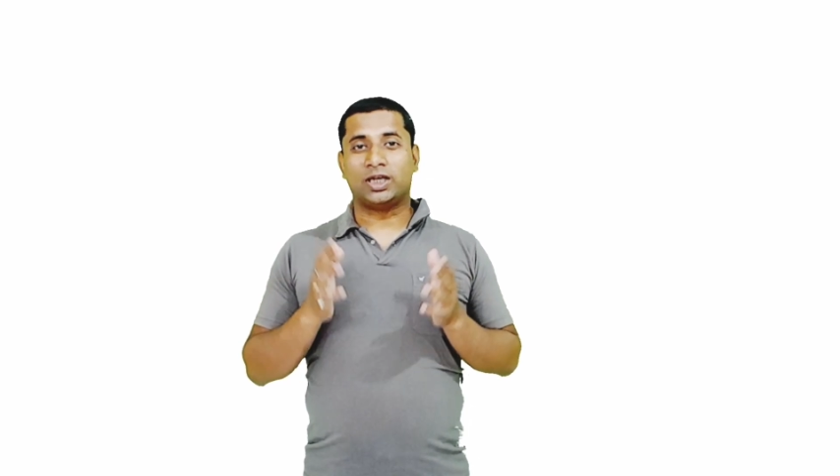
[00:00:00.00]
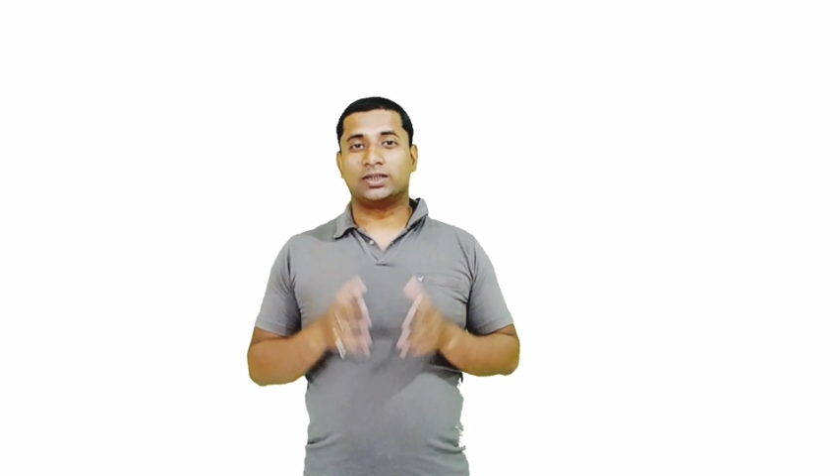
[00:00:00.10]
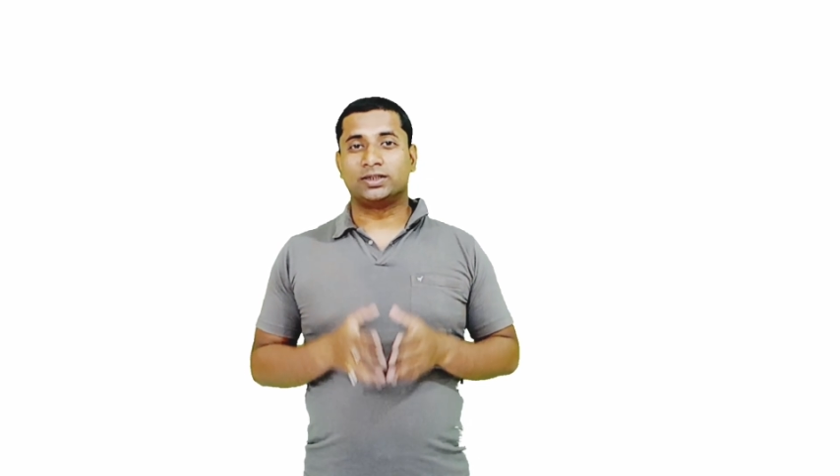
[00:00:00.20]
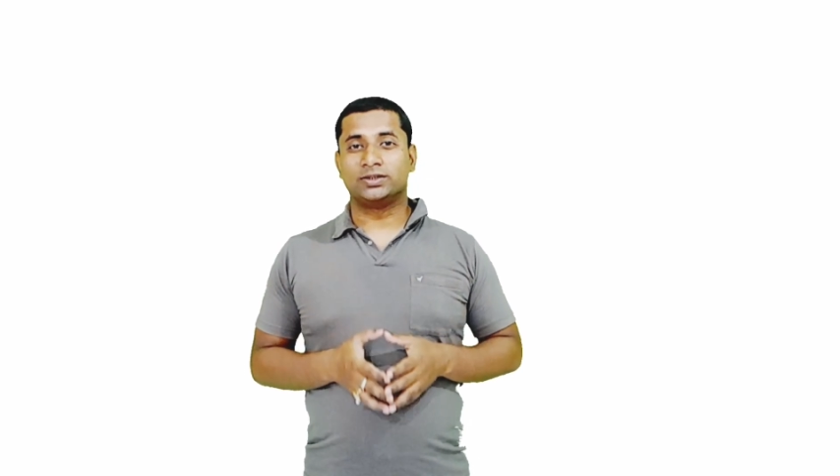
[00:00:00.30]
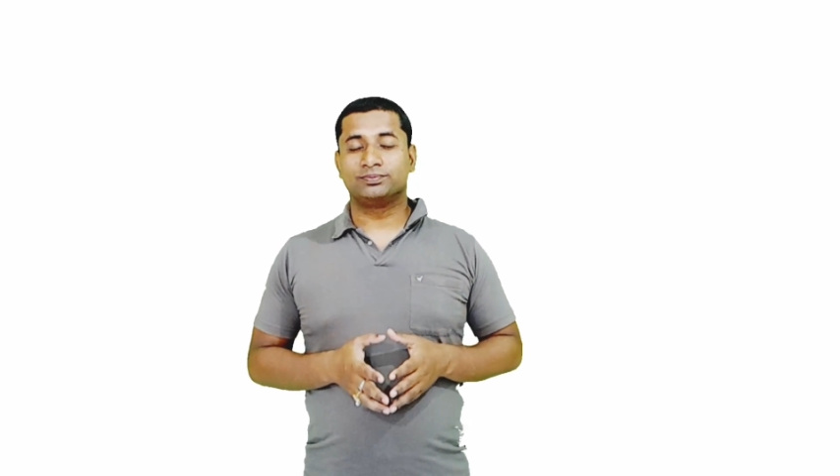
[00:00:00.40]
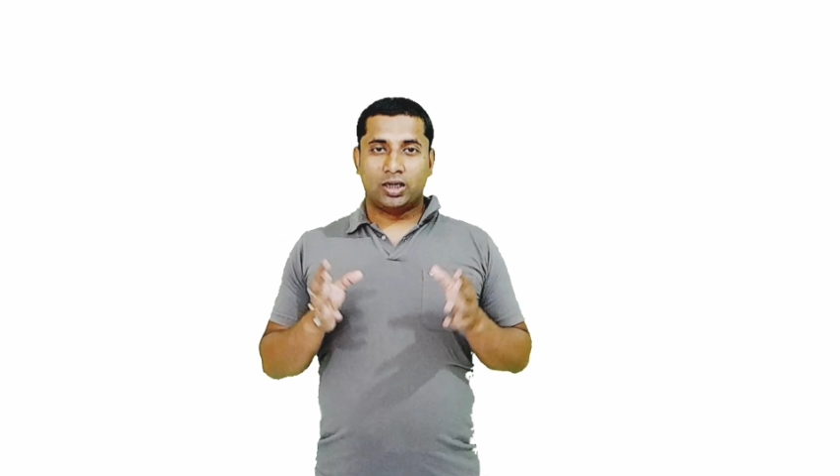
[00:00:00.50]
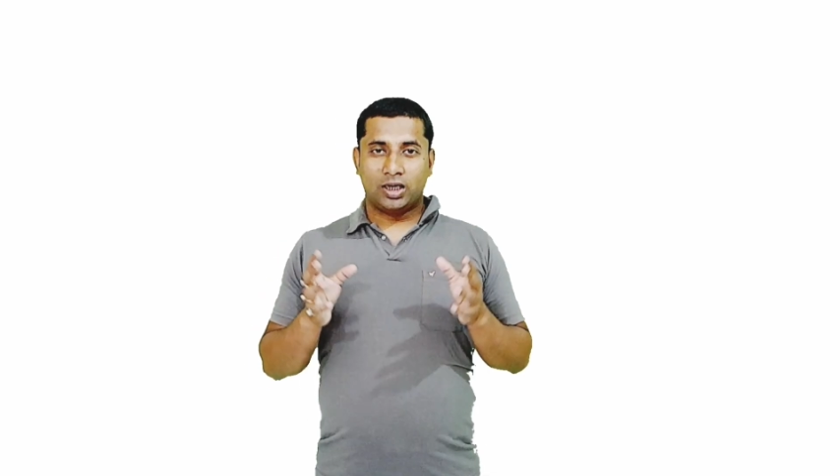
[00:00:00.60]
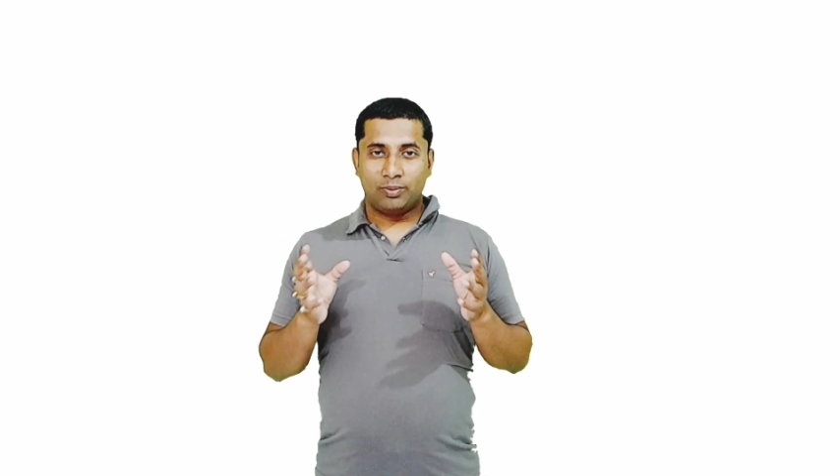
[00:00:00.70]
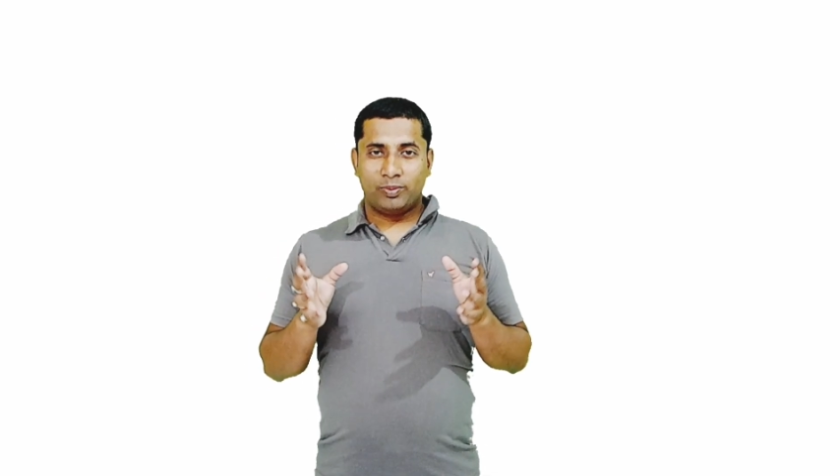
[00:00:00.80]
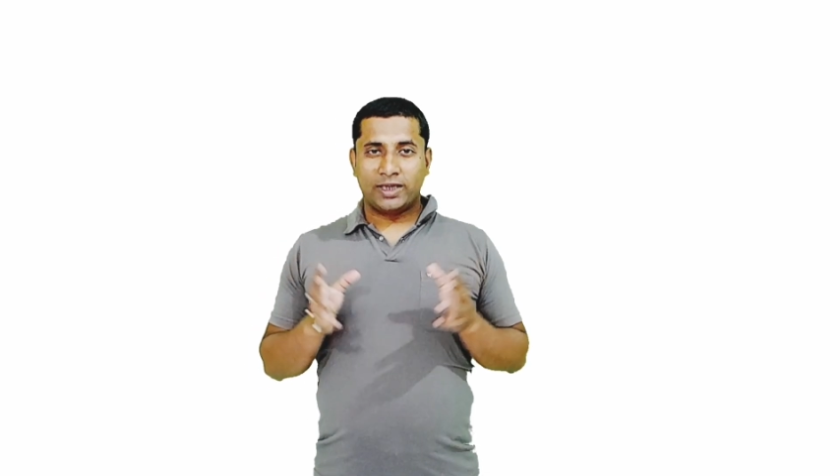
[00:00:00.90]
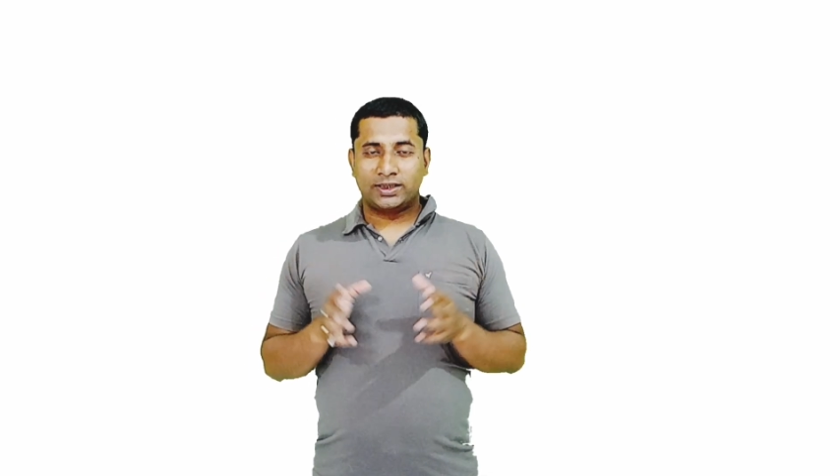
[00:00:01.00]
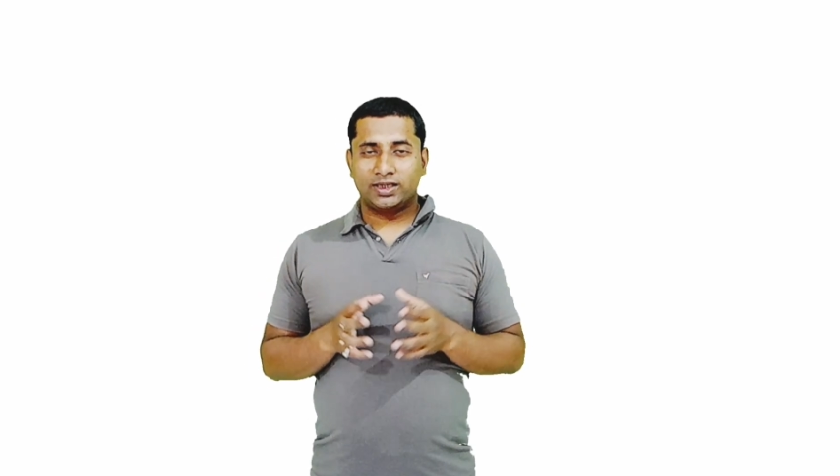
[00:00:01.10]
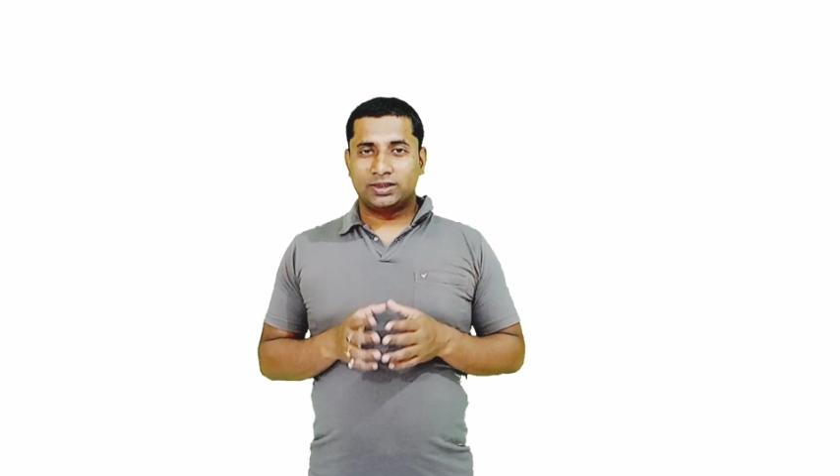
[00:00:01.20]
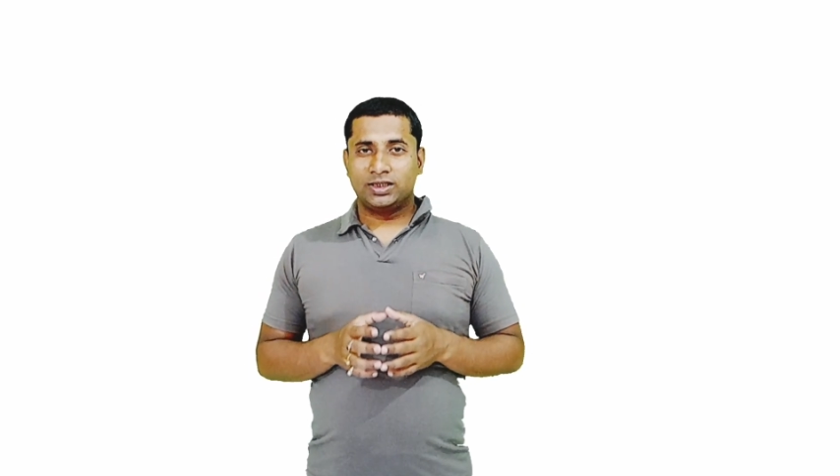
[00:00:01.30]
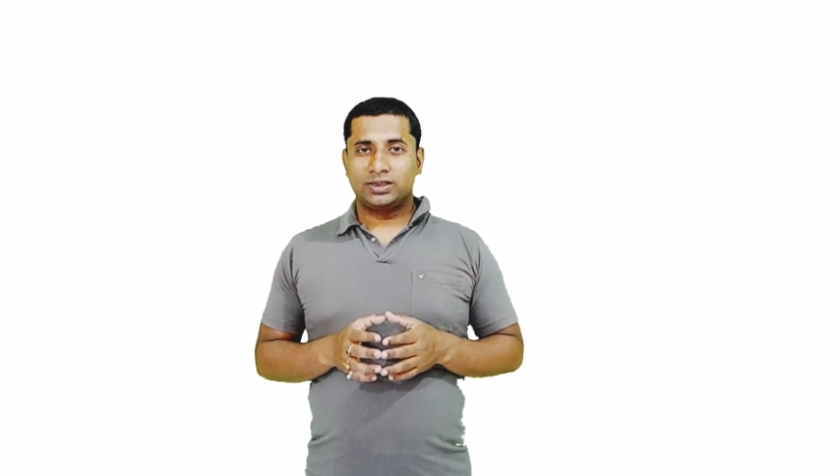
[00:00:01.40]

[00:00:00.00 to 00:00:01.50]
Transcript: आते हैं अब बात करते हैं